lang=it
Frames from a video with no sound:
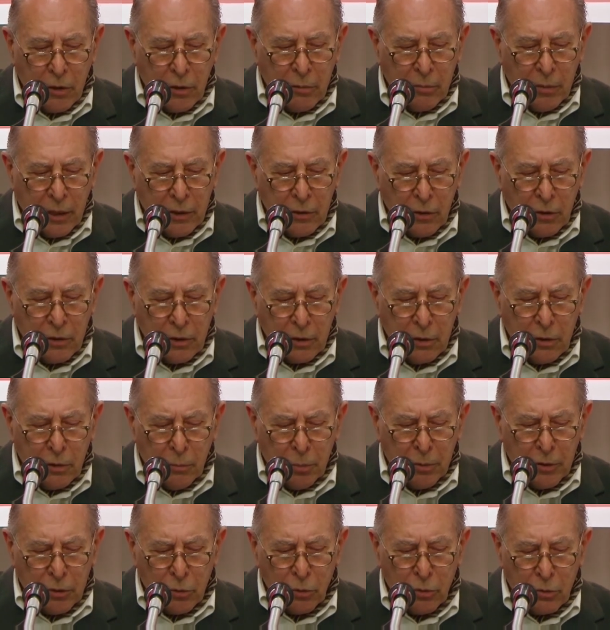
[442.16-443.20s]
ma,
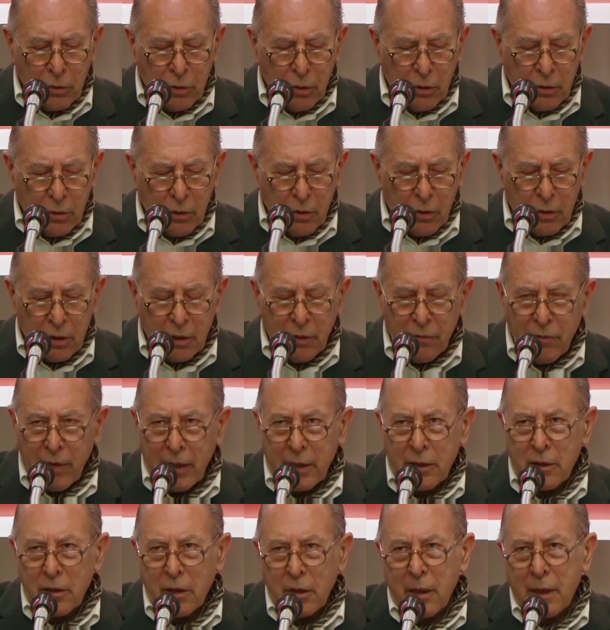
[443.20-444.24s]
non, dopo tutto non
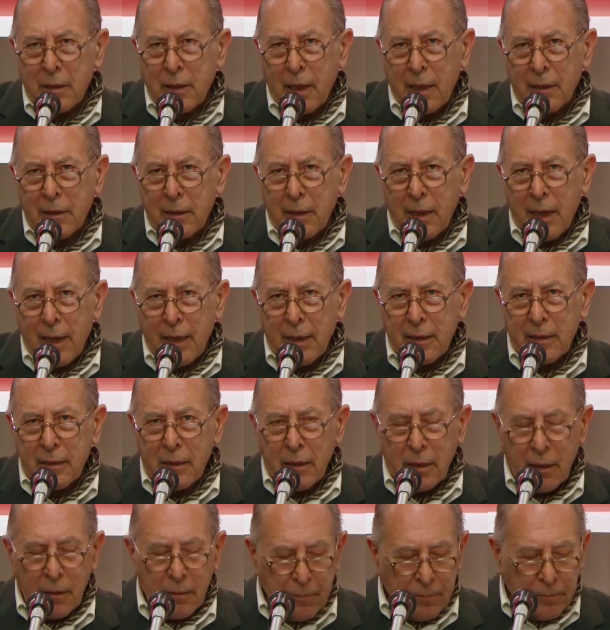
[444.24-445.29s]
diverso da tanti
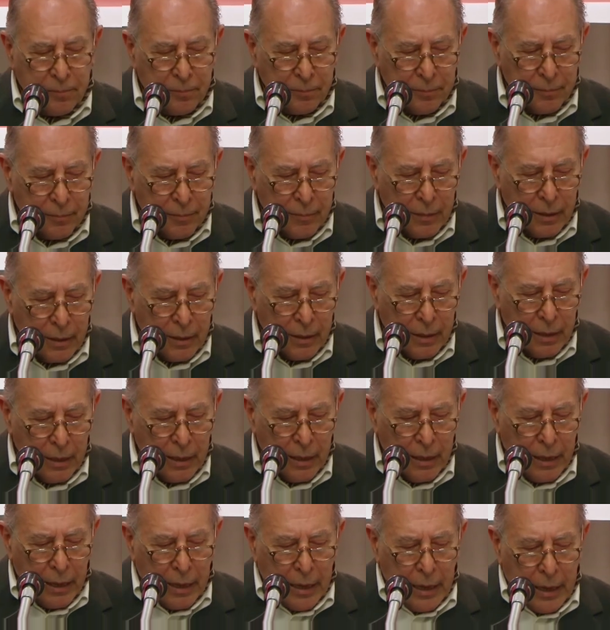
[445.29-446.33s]
altri.
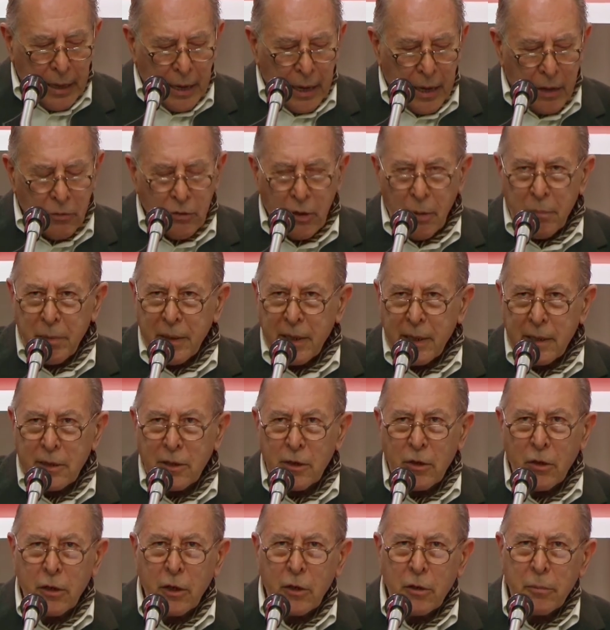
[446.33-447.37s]
È
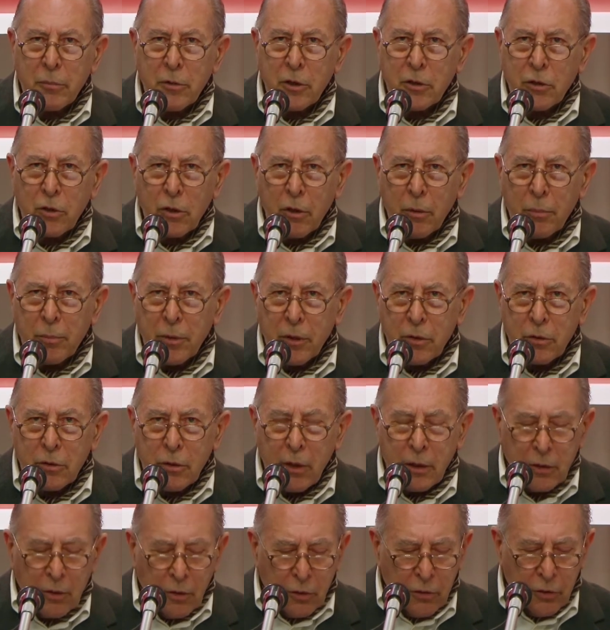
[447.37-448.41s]
un'operazione, come io sono
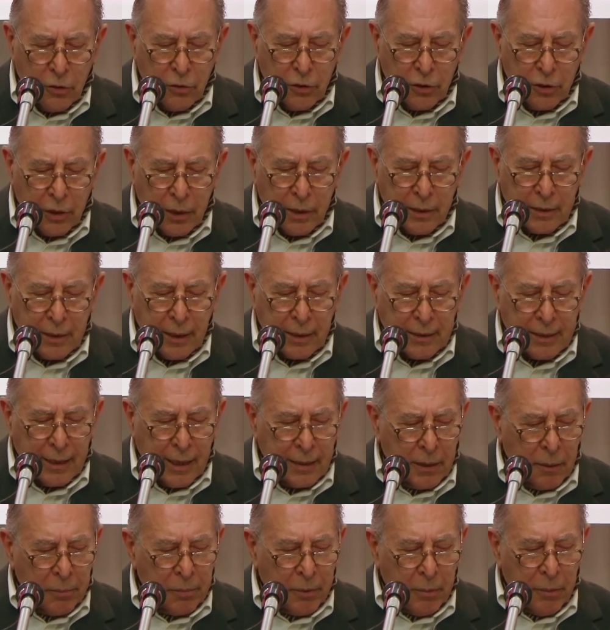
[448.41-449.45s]
pronto a riconoscere,
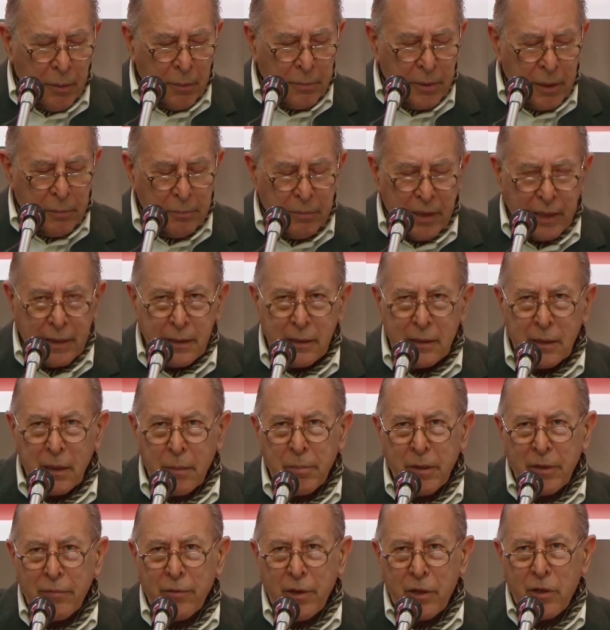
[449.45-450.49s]
tentata
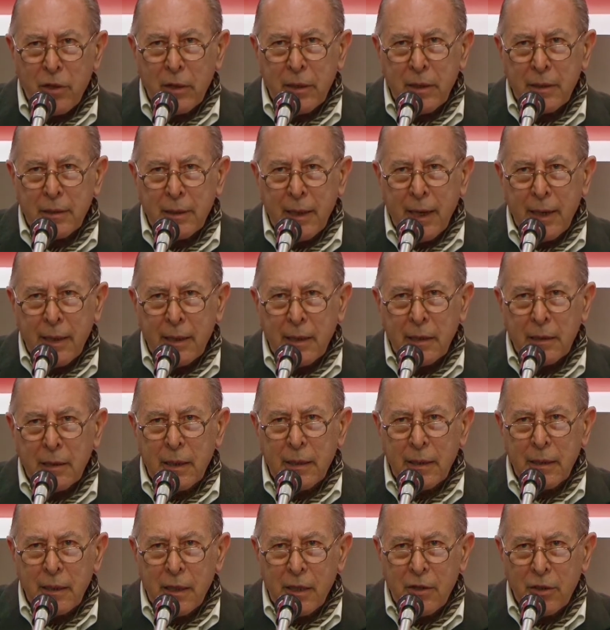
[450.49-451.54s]
probabilmente per
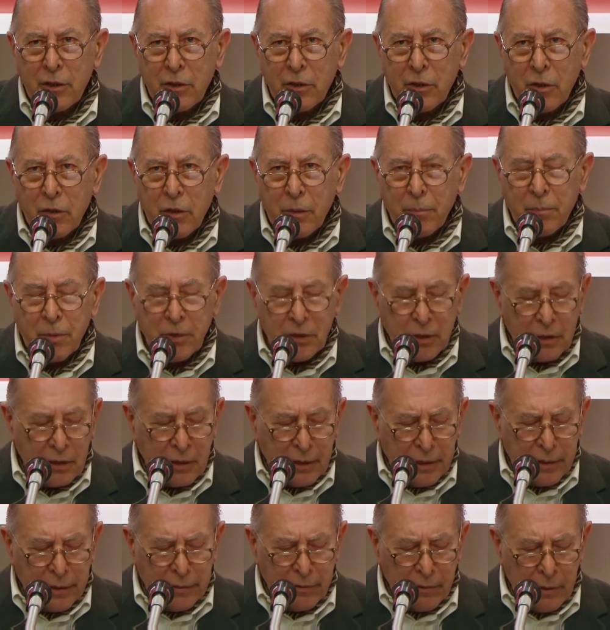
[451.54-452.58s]
facilitare delle decisioni
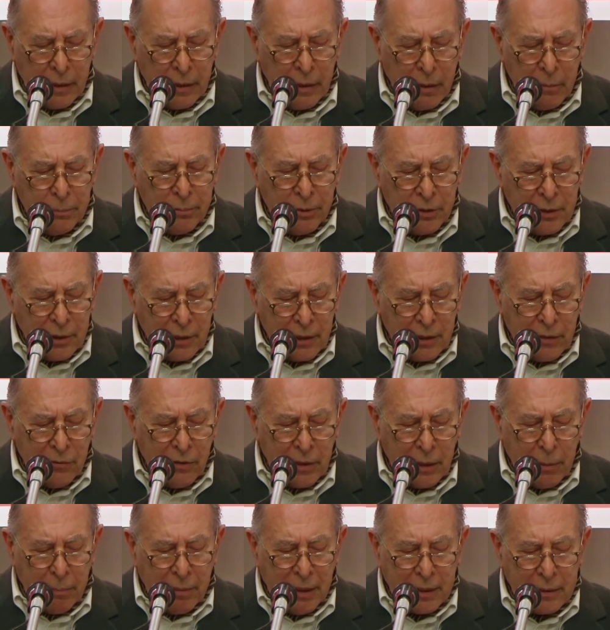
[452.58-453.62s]
positive,
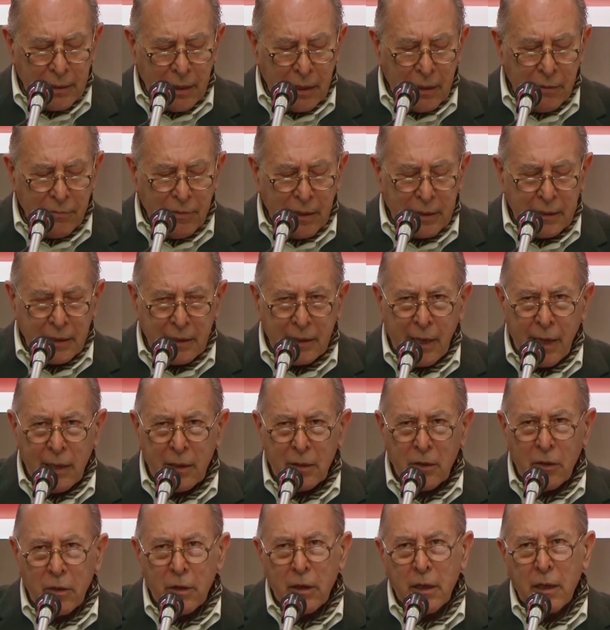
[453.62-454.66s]
positive da parte del
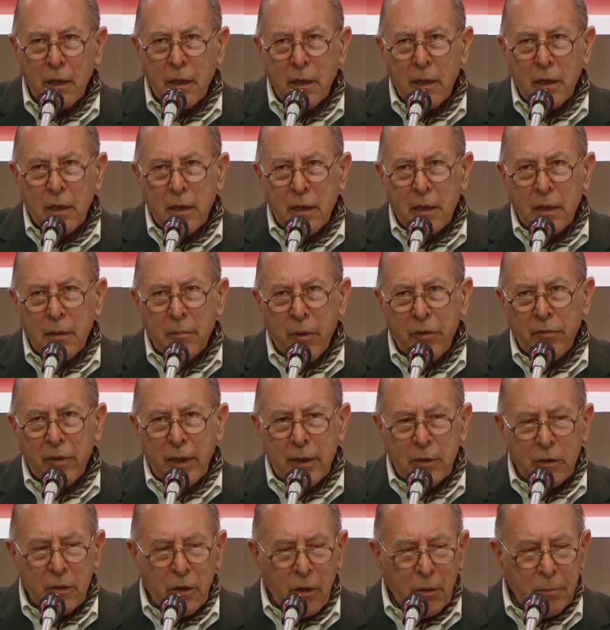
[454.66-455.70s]
Vaticano,
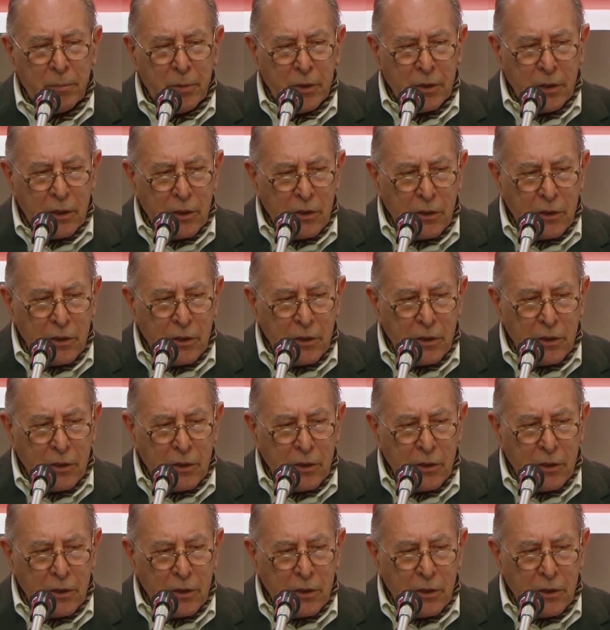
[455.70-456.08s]
rimuovendo